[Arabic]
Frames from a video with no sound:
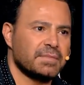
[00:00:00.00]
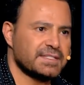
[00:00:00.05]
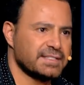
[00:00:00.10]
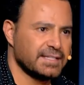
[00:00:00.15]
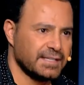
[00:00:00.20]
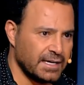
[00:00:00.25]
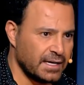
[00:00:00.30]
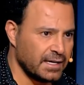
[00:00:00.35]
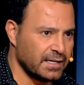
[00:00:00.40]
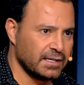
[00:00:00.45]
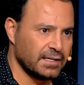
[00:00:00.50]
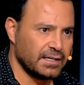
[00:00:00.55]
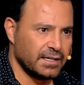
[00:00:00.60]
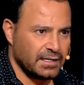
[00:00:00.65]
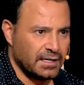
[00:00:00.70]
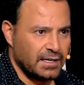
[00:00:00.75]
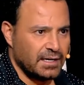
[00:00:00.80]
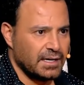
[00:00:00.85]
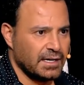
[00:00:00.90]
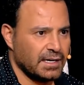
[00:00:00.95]
بسياق
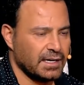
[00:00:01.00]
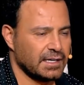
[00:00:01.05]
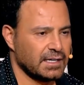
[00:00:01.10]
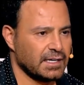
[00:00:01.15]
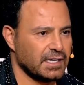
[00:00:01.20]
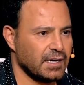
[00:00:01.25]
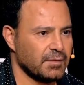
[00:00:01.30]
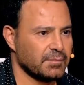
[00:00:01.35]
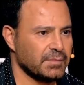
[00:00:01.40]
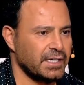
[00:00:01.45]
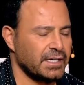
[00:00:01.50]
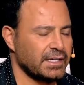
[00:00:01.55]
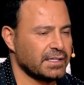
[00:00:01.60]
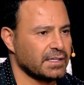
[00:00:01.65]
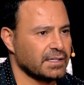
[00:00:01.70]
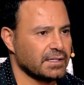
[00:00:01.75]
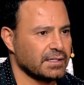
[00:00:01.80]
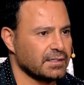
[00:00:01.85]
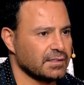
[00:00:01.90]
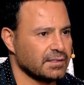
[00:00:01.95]
اللقاء هلا كنا عم
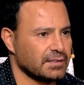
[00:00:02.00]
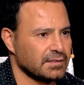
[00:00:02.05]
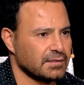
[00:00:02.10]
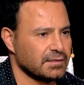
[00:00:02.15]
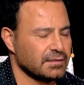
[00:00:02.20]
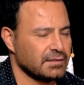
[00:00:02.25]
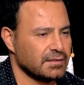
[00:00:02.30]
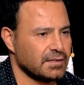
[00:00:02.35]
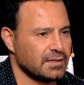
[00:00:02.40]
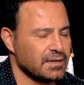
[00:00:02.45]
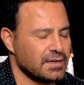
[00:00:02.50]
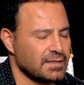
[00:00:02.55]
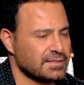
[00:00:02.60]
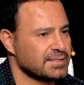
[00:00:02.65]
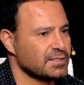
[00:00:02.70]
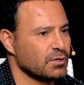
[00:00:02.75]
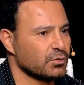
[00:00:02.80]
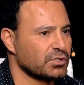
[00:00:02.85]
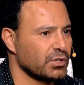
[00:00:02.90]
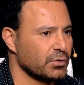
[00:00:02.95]
نحكي
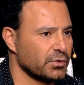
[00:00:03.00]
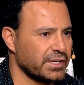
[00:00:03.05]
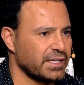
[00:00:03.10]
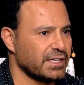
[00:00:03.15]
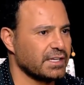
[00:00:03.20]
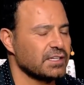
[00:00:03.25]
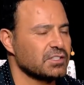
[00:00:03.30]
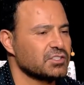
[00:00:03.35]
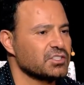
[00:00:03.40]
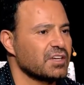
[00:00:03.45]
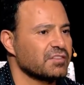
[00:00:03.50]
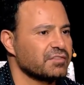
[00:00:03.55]
السوداويه اللي